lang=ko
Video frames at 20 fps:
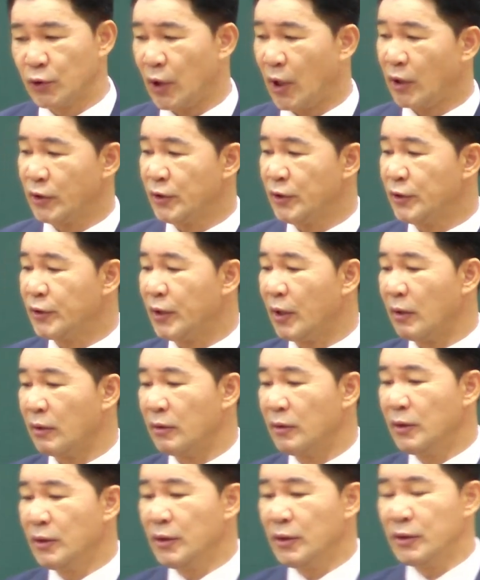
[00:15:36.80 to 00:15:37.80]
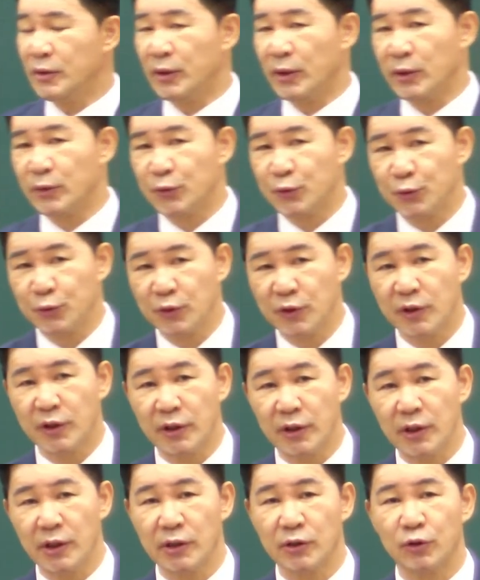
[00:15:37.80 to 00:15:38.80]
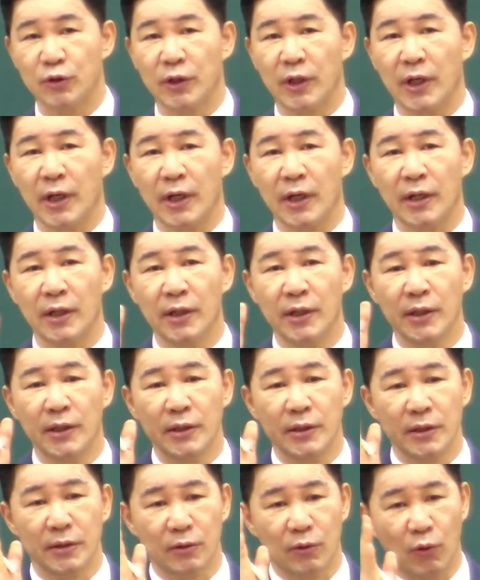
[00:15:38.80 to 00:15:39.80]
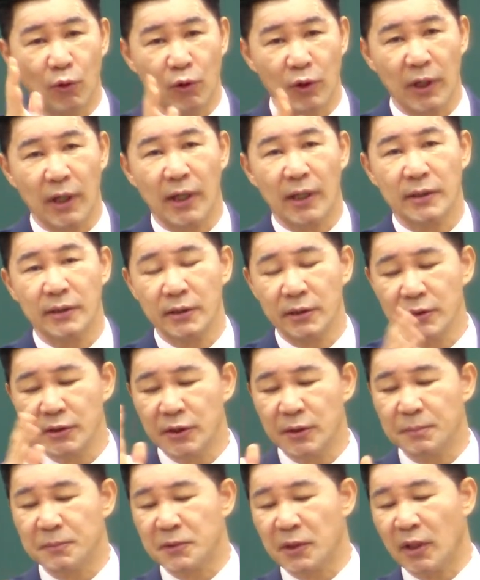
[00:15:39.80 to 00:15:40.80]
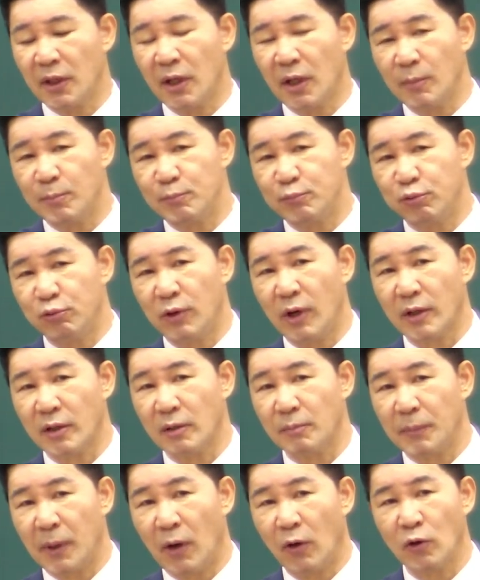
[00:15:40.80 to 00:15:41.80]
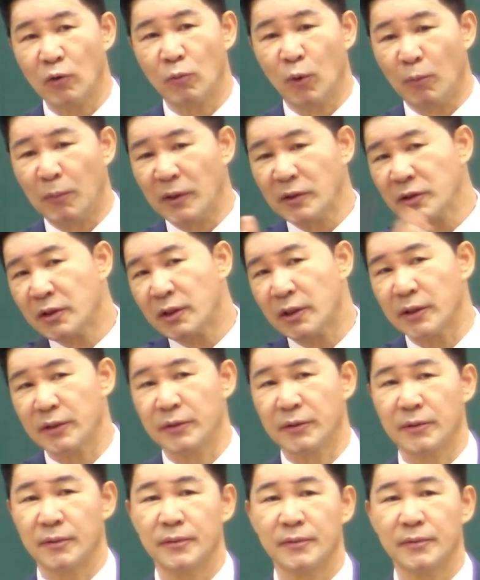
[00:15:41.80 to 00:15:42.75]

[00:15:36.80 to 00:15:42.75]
사실상 예수 그리스도의 고난, 십자가, 부활을 바울은 못 봤잖아요.